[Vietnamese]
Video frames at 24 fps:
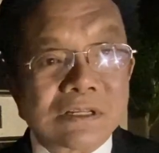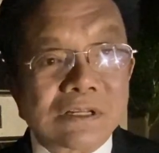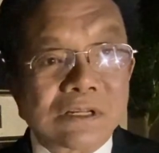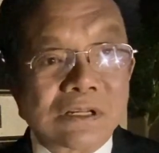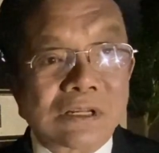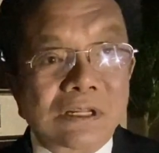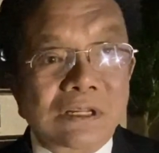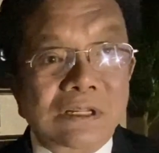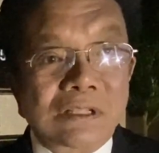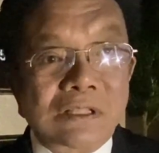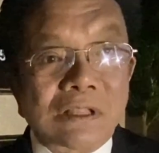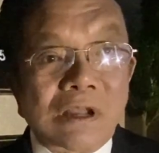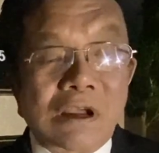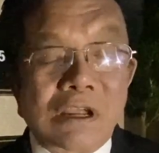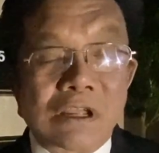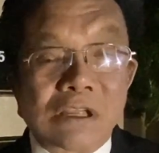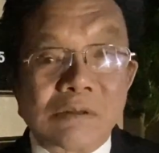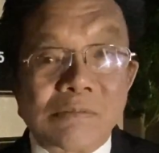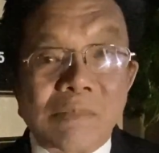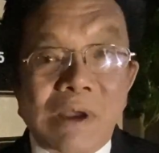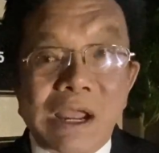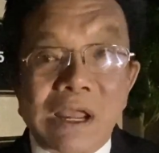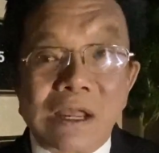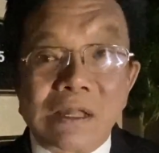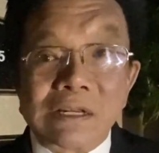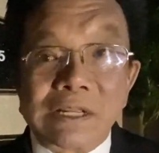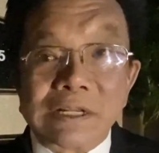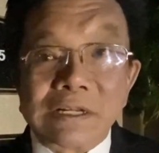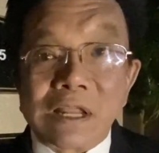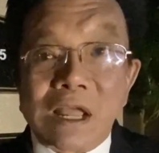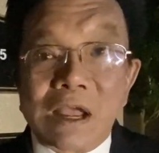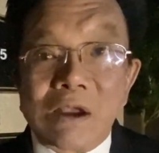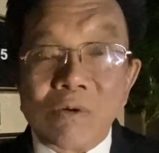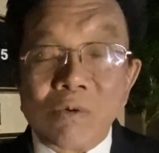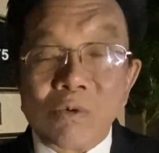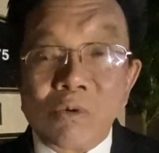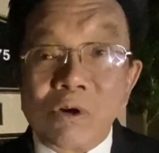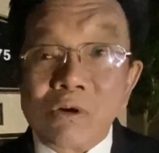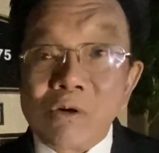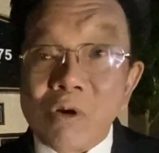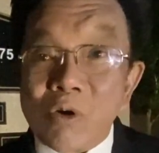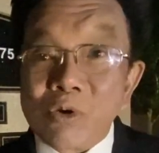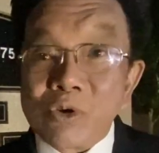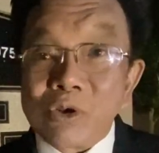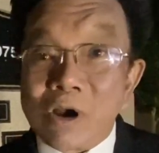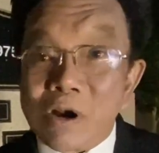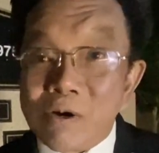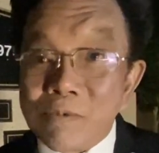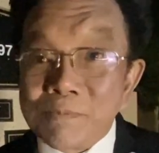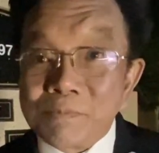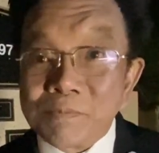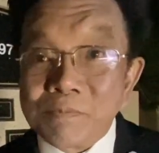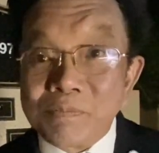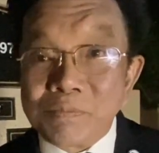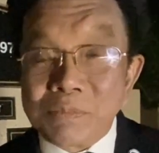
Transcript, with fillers: cái tài ba lãnh đạo quân đội của ông,